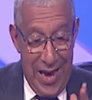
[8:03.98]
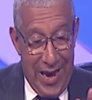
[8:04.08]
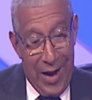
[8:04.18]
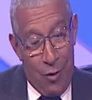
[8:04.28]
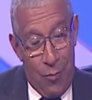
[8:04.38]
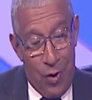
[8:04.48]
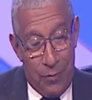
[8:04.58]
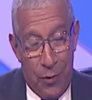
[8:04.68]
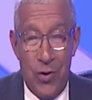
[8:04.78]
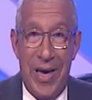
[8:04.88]
Que como el
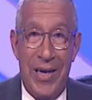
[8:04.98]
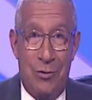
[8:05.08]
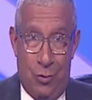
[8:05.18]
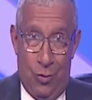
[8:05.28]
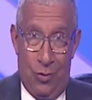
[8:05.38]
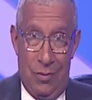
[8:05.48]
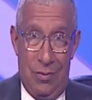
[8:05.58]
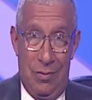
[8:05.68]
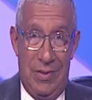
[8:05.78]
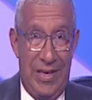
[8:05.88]
proyecto
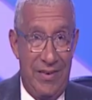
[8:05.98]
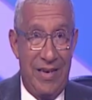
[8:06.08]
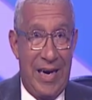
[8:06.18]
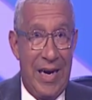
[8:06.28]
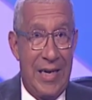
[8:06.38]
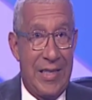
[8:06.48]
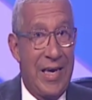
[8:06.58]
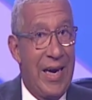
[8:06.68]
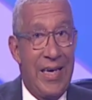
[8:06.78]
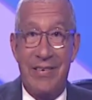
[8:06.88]
de esa
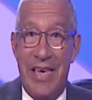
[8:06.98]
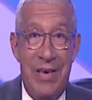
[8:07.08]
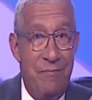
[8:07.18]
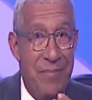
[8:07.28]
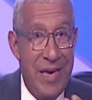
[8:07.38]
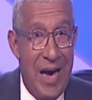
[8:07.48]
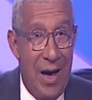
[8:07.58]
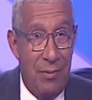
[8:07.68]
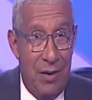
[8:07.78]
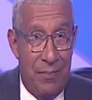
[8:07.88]
carretera es
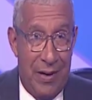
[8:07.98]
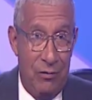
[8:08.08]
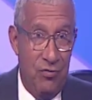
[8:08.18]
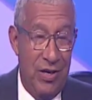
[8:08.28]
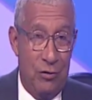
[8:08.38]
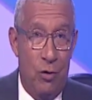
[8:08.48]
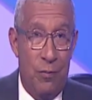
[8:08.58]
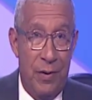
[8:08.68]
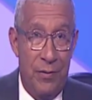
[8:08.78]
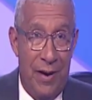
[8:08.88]
inviable para un sector
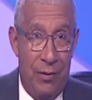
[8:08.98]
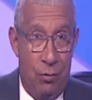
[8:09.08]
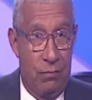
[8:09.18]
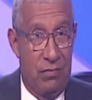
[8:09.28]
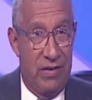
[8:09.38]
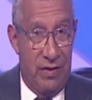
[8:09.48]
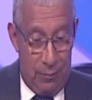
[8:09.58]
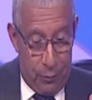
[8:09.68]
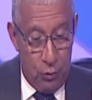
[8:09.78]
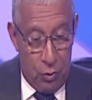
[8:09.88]
privado desde el
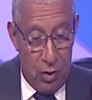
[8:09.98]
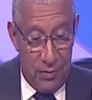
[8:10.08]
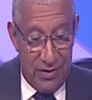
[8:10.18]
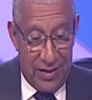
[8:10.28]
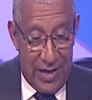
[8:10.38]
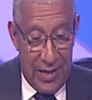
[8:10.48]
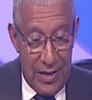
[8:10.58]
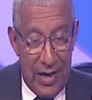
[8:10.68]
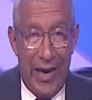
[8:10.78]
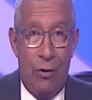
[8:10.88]
punto de vista
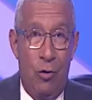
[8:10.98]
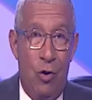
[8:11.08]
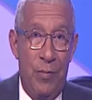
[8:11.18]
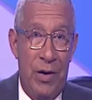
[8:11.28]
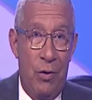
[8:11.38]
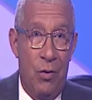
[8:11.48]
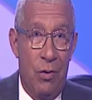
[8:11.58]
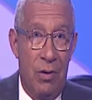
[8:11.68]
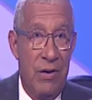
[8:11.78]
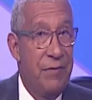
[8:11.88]
económico
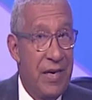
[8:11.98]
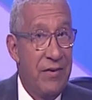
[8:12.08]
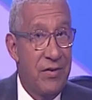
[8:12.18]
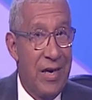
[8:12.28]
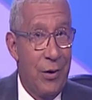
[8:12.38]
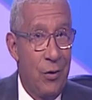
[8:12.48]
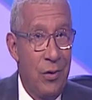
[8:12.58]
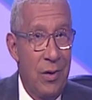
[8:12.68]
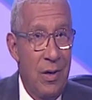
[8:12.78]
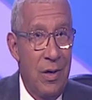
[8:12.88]
y financiero,
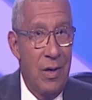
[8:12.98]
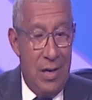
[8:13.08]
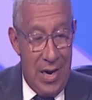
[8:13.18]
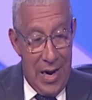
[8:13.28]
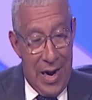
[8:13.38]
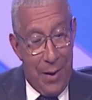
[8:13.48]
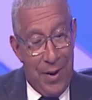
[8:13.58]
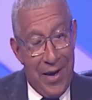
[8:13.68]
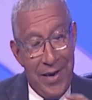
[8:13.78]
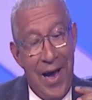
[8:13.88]
la
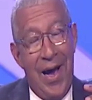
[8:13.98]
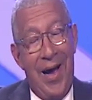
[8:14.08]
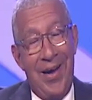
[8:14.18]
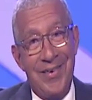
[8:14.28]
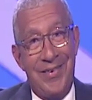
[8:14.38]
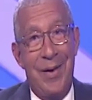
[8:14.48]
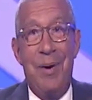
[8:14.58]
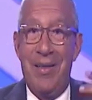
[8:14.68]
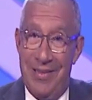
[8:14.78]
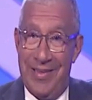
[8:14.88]
magia
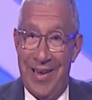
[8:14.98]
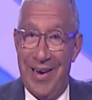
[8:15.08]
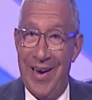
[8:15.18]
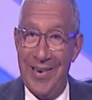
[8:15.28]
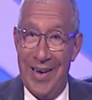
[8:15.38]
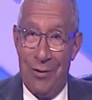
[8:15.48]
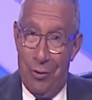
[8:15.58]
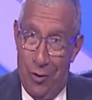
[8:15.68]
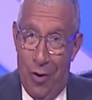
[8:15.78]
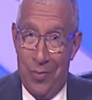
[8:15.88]
semántica,
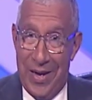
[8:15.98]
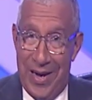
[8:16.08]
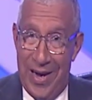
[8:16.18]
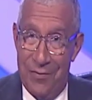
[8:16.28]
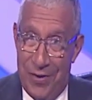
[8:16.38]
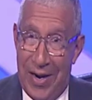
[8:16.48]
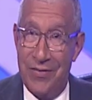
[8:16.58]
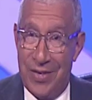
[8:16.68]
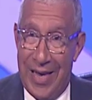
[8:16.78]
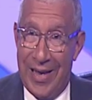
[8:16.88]
económica y
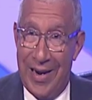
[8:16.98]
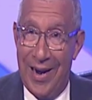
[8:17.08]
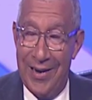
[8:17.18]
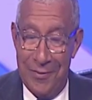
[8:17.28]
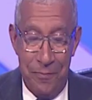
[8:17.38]
financiera,